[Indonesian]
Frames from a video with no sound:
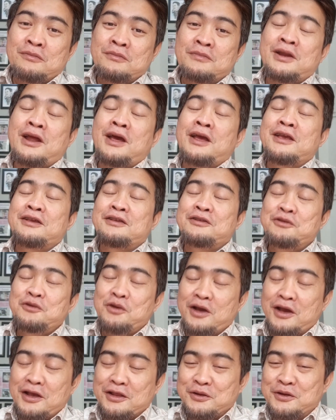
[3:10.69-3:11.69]
naik
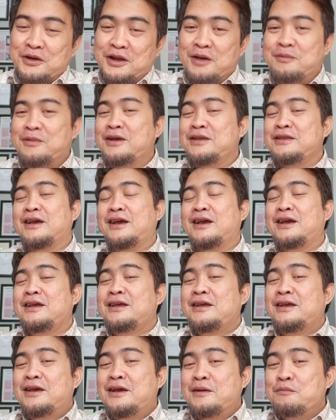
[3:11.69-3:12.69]
juga itu namanya
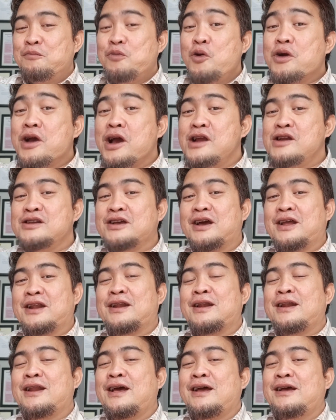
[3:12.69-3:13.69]
bukan
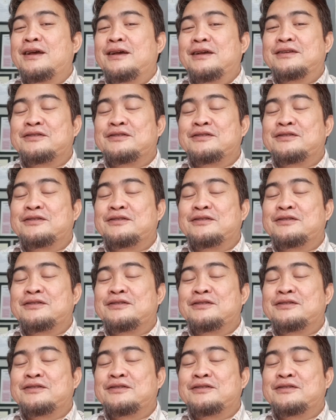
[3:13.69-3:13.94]
karena